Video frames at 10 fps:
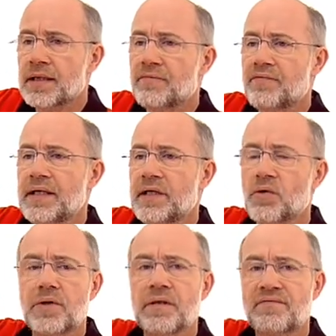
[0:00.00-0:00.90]
wie
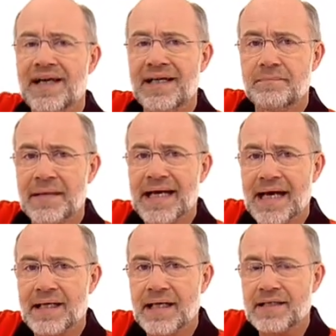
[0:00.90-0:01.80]
neue
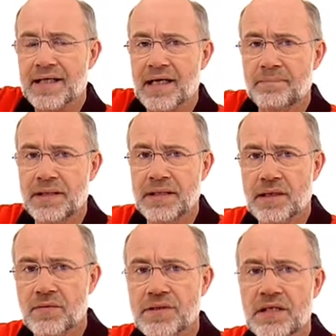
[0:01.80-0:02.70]
Malaria-Therapien
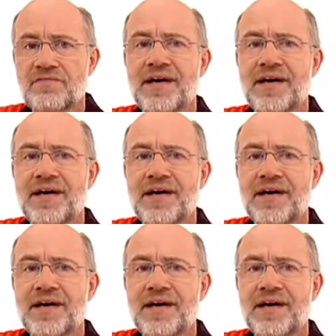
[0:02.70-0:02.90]
aussehen,